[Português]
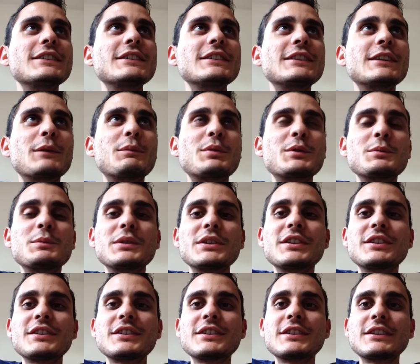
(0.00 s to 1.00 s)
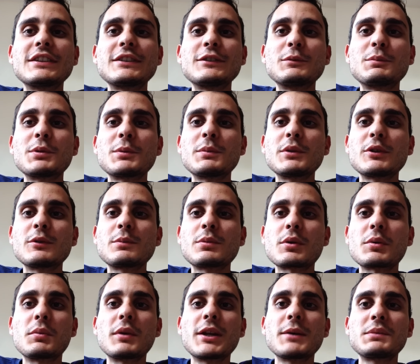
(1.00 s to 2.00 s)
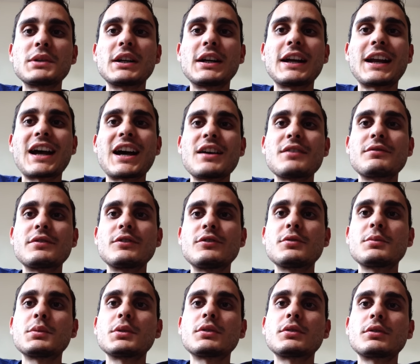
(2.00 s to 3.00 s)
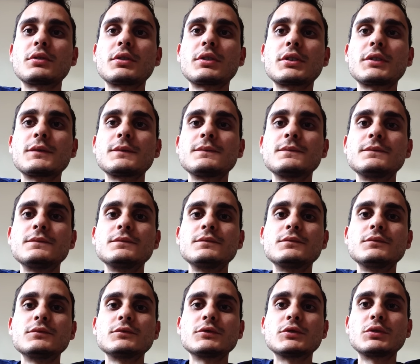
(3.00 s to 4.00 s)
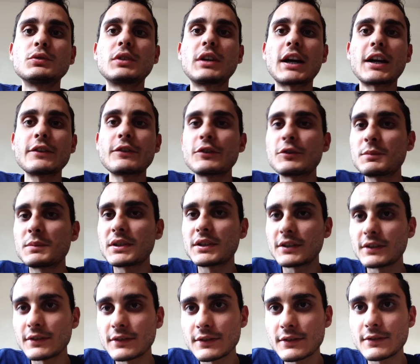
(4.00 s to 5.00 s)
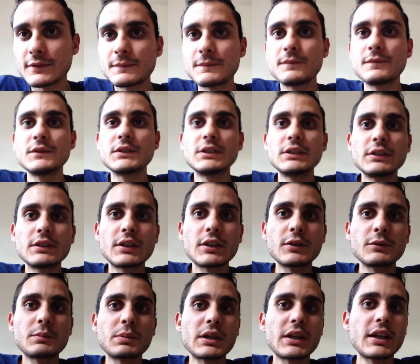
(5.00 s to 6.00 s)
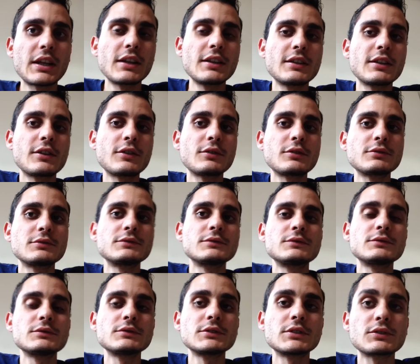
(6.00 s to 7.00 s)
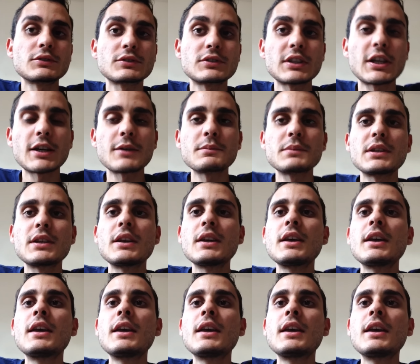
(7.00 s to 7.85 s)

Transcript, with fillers: na primeira no primeiro problema grave de motor do K 2015. Então, para quem ainda não não sabe,